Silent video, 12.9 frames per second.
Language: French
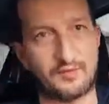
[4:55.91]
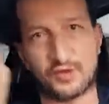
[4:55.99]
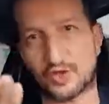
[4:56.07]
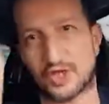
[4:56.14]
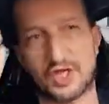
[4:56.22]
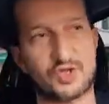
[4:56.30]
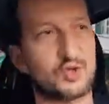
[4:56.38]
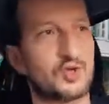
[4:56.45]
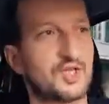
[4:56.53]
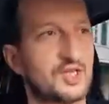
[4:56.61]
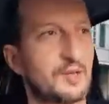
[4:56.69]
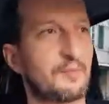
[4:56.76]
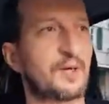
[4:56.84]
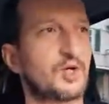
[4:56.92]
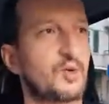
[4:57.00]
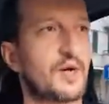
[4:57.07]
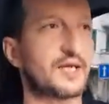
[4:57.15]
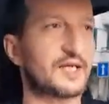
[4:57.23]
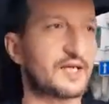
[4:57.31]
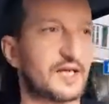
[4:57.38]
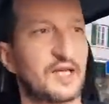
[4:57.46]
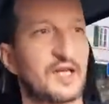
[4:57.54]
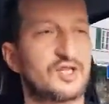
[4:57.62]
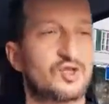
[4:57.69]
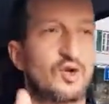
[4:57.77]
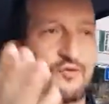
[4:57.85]
vu que j'ai su que c'est Macquarie qui
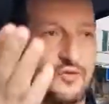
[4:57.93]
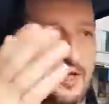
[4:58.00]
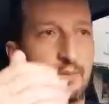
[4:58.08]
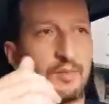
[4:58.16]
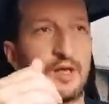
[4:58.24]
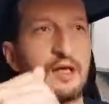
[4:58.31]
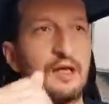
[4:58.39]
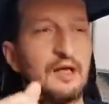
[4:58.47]
réalise le film,